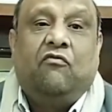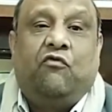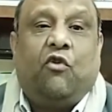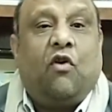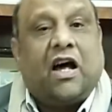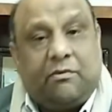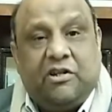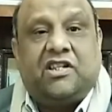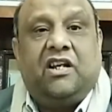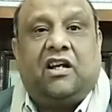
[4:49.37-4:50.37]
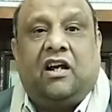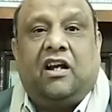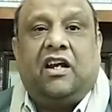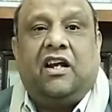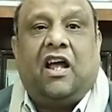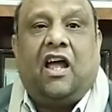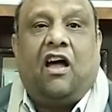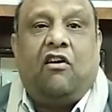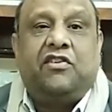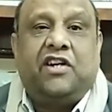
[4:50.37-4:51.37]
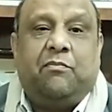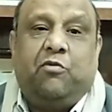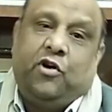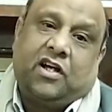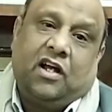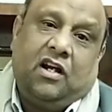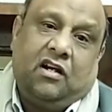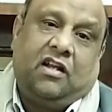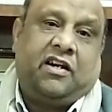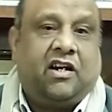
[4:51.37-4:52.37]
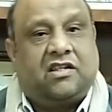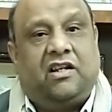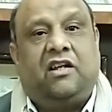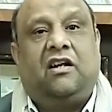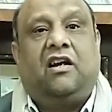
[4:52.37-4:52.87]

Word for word: वो आर्मी से निकल रही है और ये पॉलिटिकल अरीना से निकल